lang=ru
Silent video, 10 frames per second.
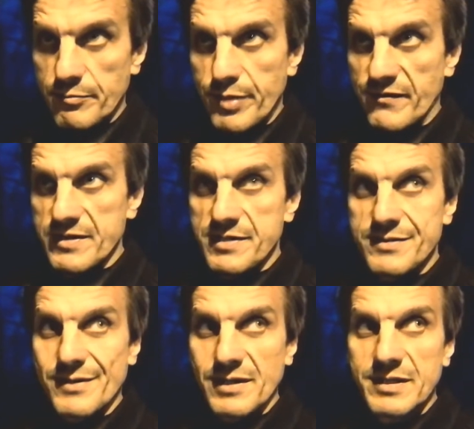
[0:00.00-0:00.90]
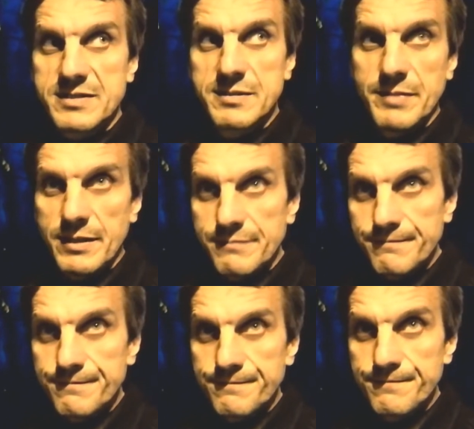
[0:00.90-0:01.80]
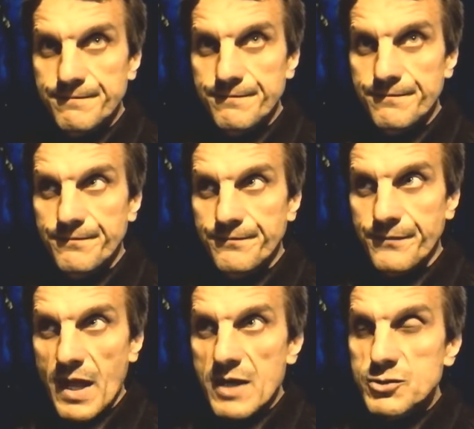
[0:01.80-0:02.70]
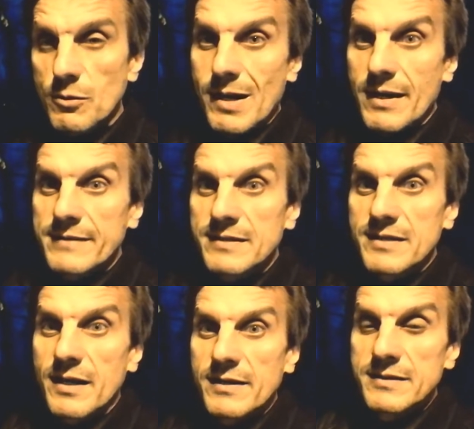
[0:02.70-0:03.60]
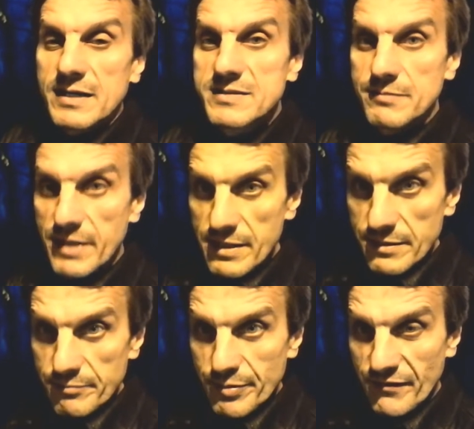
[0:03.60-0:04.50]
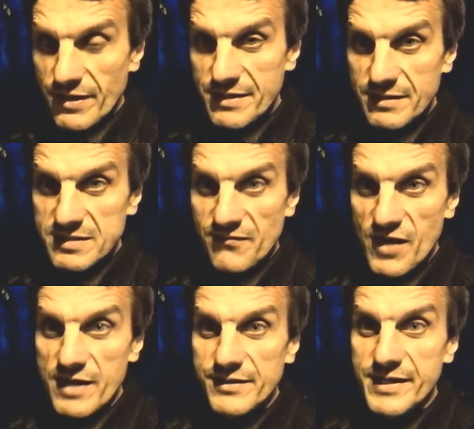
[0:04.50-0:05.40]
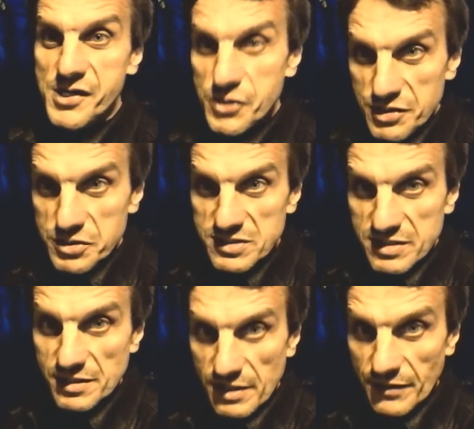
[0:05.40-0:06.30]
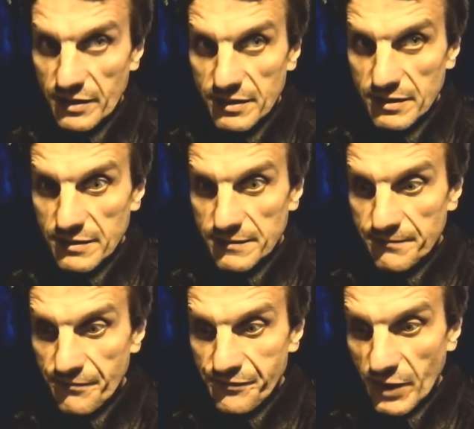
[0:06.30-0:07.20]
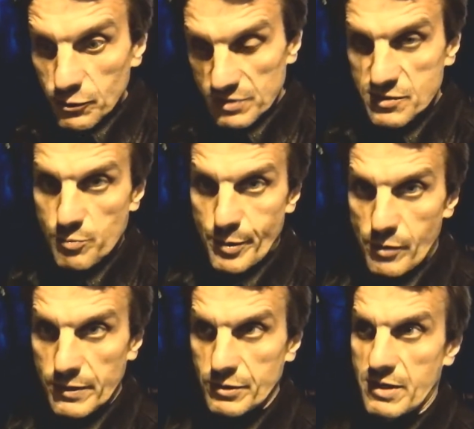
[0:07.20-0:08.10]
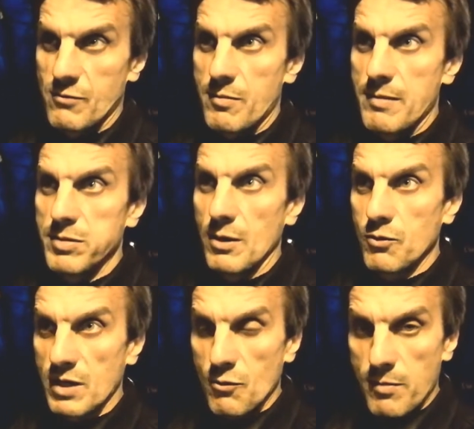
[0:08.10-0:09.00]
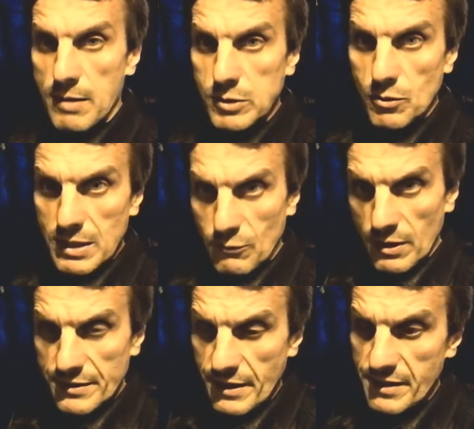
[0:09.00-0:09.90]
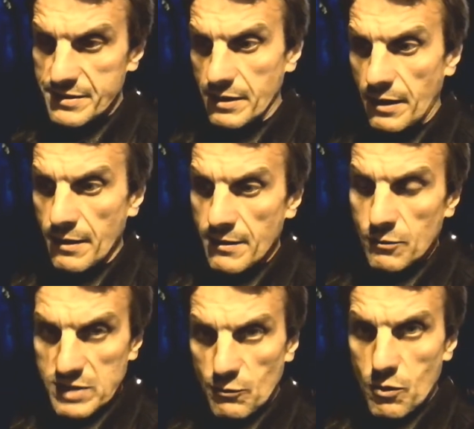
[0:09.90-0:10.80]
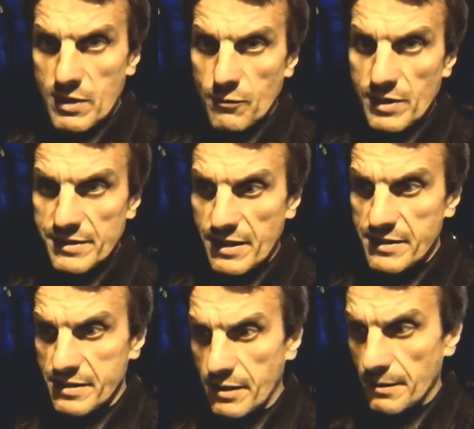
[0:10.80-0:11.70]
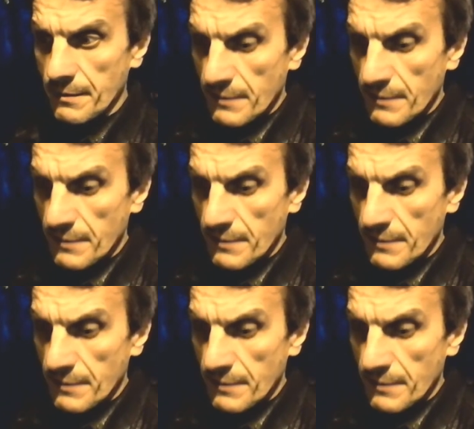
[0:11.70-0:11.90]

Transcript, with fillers: проводить рынок земли, чтобы этот рынок земли превратился в энергетический рынок. Кто скуповывает? У кого бабла? У кого бабла? У кого энергетика? У того, у кого энергетика